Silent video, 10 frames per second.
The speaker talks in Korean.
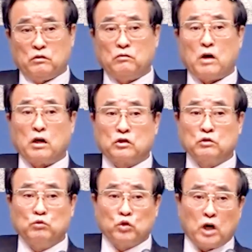그
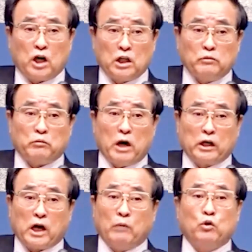말씀 무장 안 되면
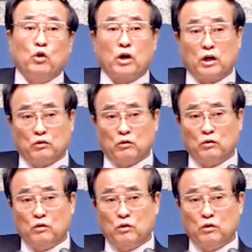마귀가 안 물러가요.